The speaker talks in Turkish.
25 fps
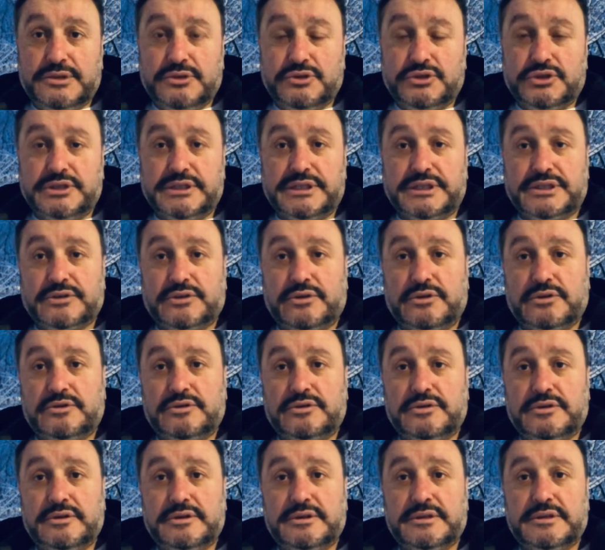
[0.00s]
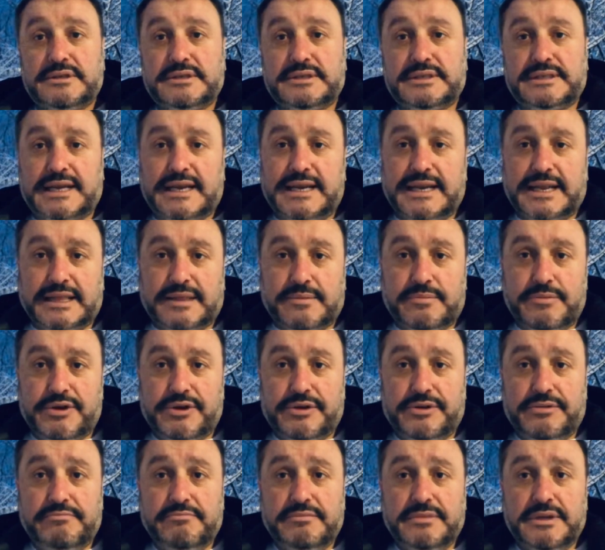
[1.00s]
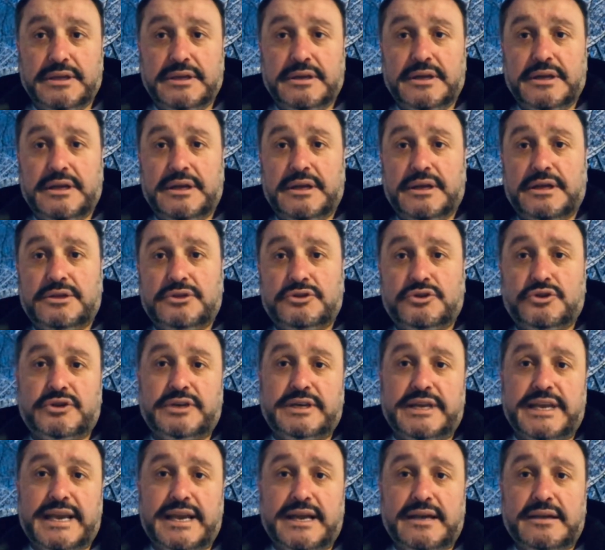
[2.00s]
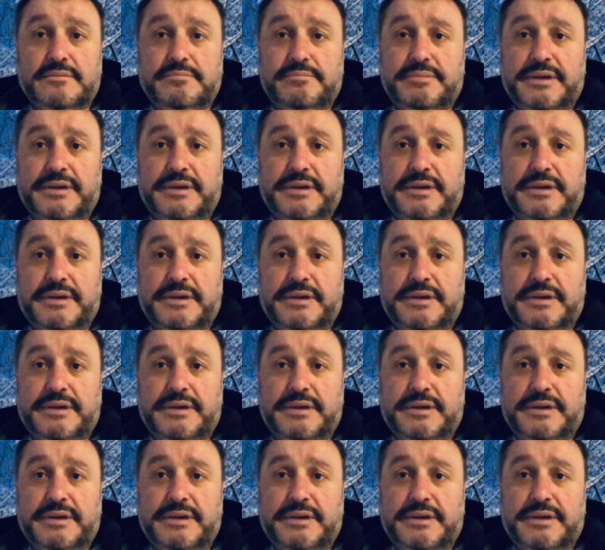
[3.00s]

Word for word: düşüncesi olduğunu zannetmiyorum. Çünkü niye?